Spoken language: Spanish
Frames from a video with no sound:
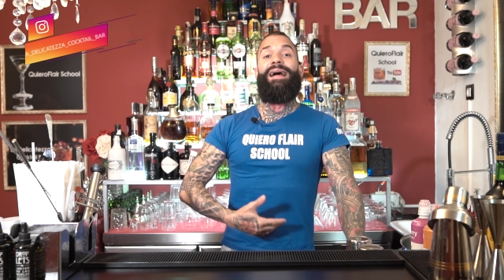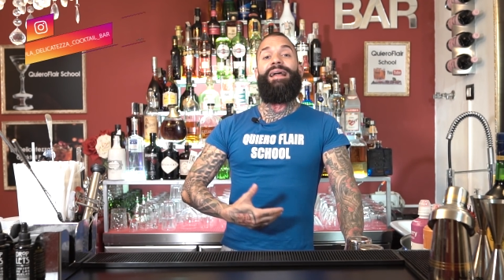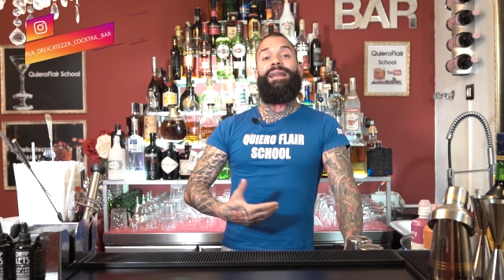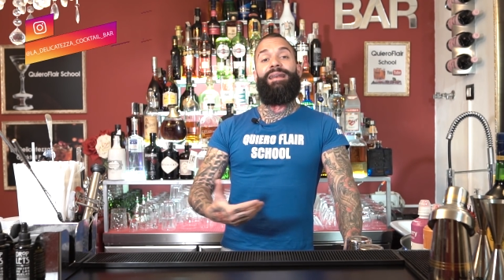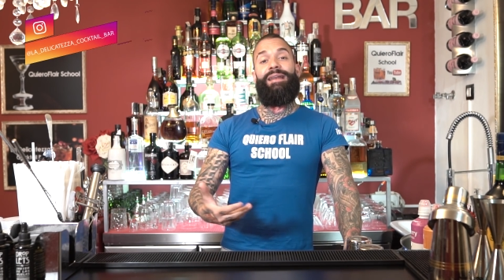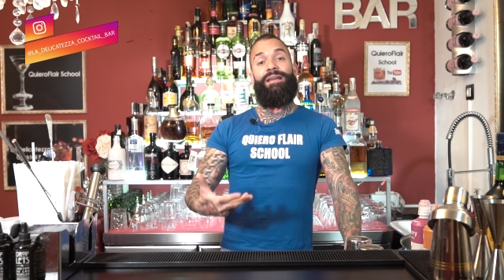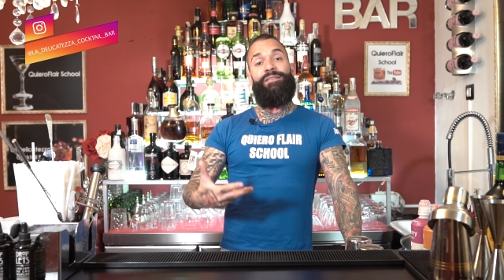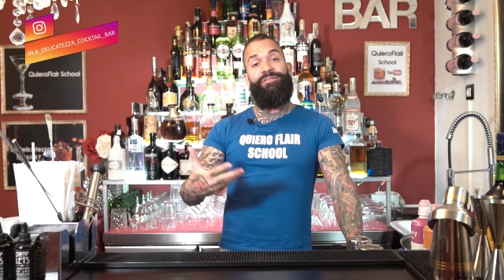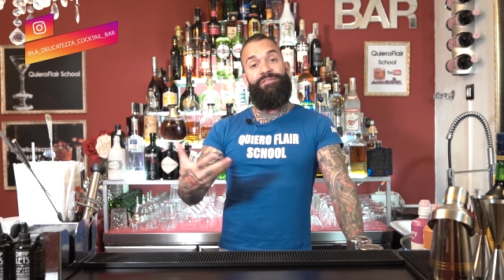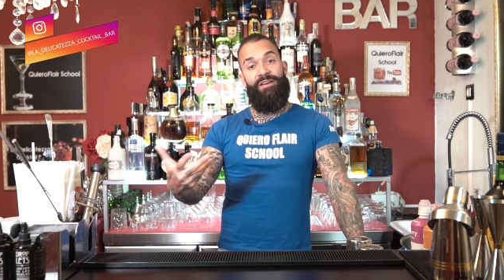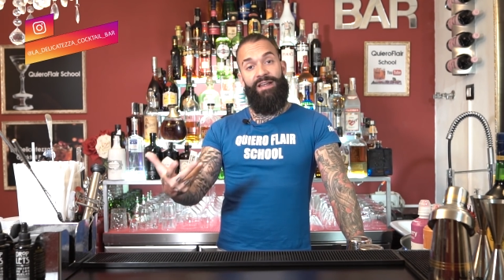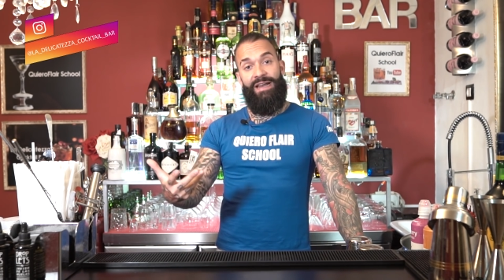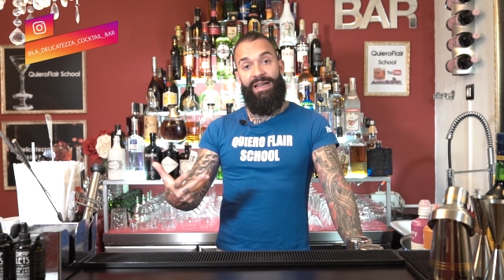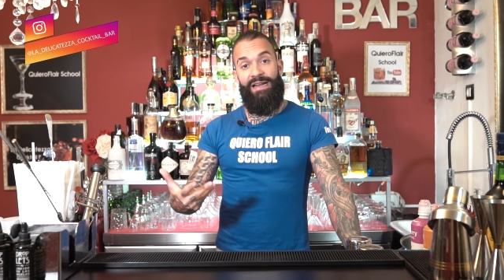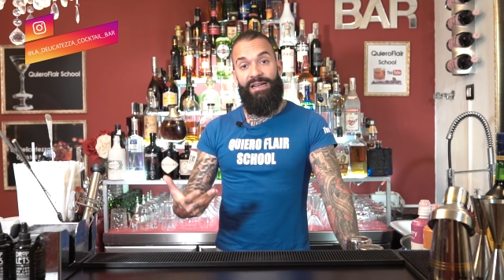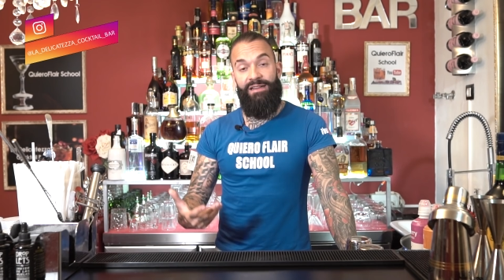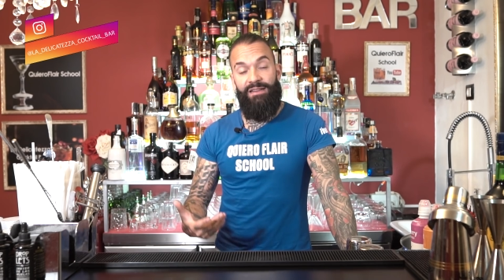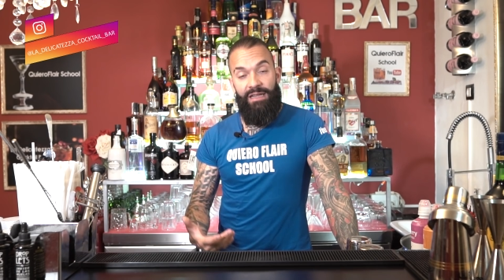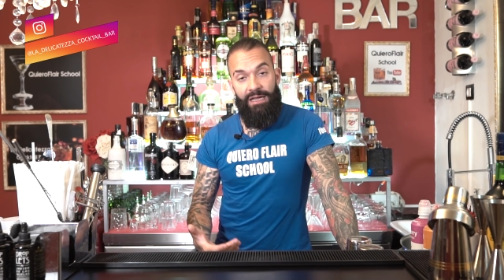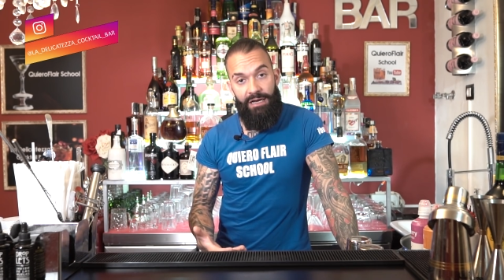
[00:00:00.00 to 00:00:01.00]

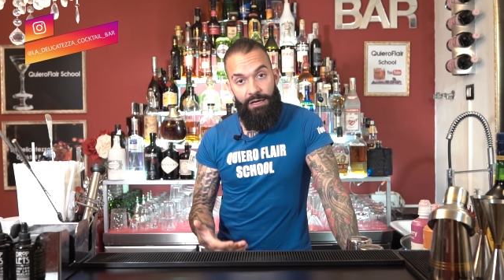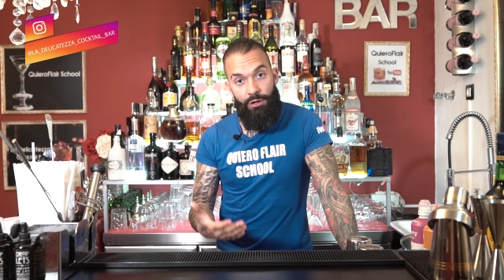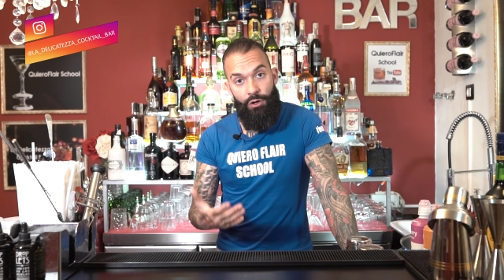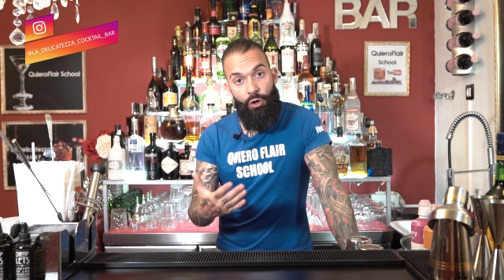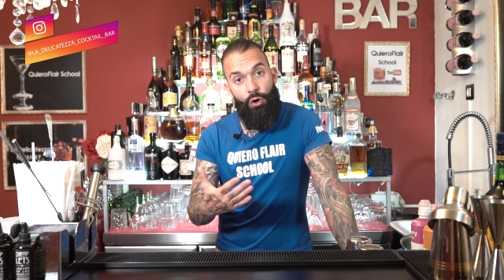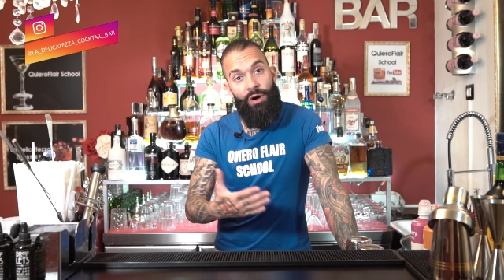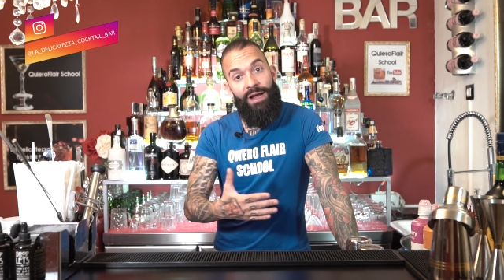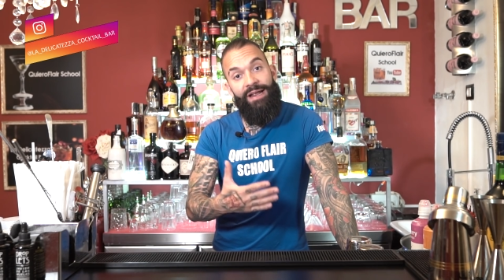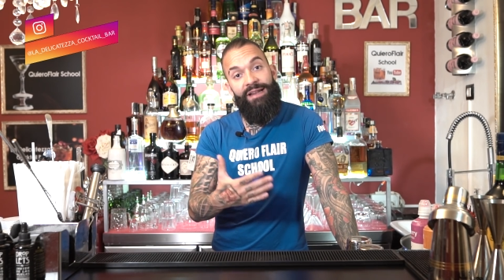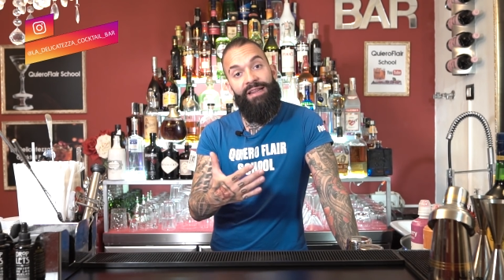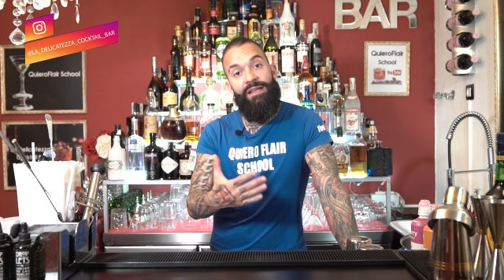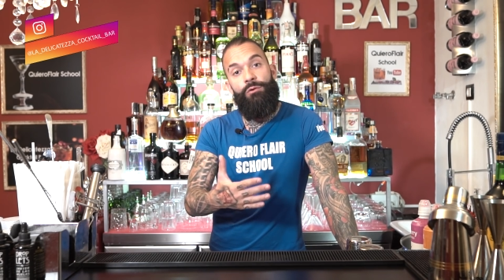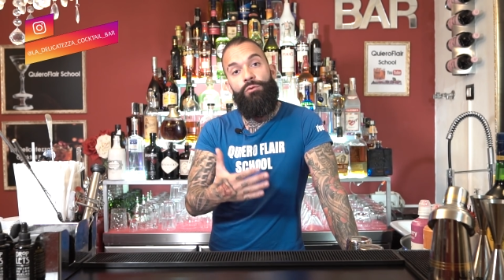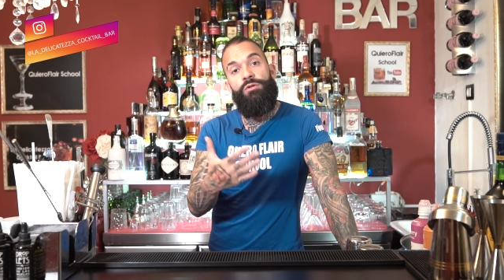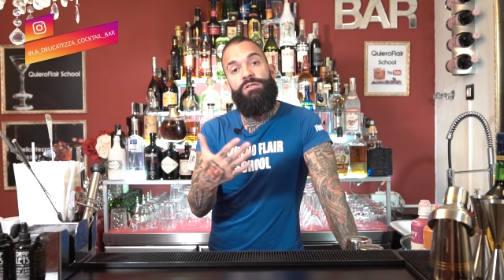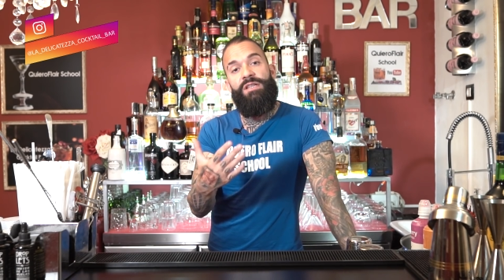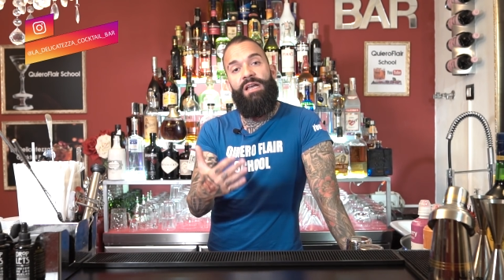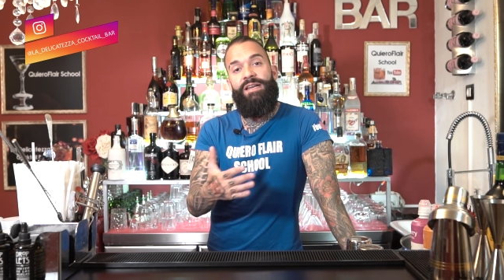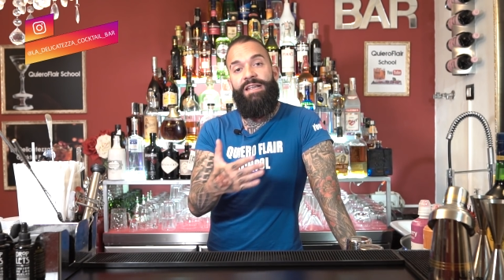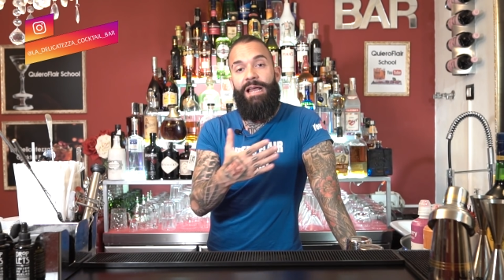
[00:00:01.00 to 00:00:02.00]
referente a lo que te
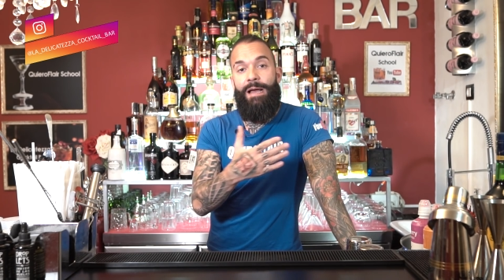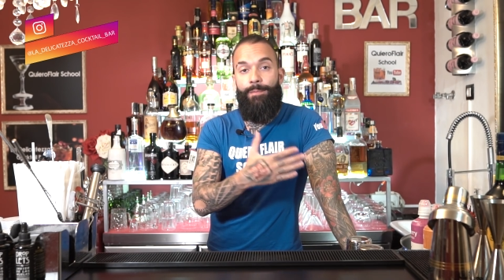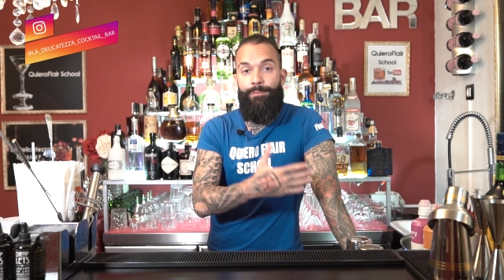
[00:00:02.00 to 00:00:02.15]
gustaría